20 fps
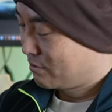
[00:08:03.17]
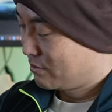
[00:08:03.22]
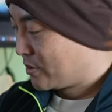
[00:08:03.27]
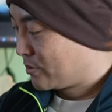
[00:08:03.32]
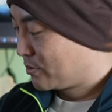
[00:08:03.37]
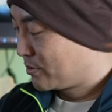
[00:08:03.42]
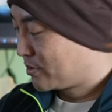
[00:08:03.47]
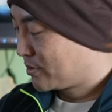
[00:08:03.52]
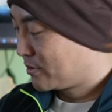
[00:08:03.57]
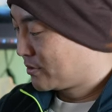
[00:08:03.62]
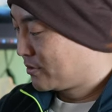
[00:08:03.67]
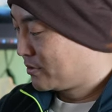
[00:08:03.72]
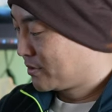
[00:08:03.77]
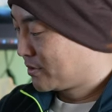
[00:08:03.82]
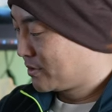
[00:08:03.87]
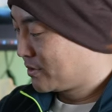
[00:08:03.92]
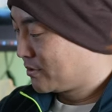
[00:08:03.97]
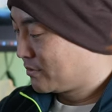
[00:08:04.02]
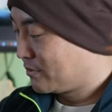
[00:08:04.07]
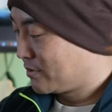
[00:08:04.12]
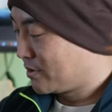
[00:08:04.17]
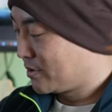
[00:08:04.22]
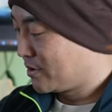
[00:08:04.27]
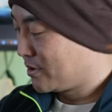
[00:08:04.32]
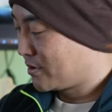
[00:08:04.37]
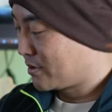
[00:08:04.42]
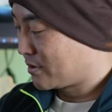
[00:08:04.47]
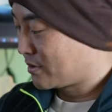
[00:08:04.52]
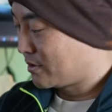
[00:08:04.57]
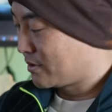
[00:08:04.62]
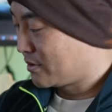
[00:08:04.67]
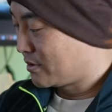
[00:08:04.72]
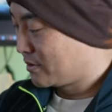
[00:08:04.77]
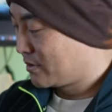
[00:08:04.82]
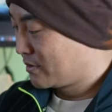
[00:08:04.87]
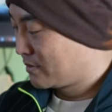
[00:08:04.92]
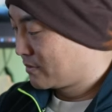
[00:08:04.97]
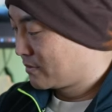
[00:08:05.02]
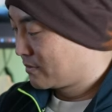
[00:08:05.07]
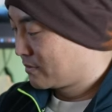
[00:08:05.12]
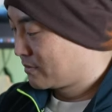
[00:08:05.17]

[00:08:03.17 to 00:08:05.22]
露出補填の割り当て、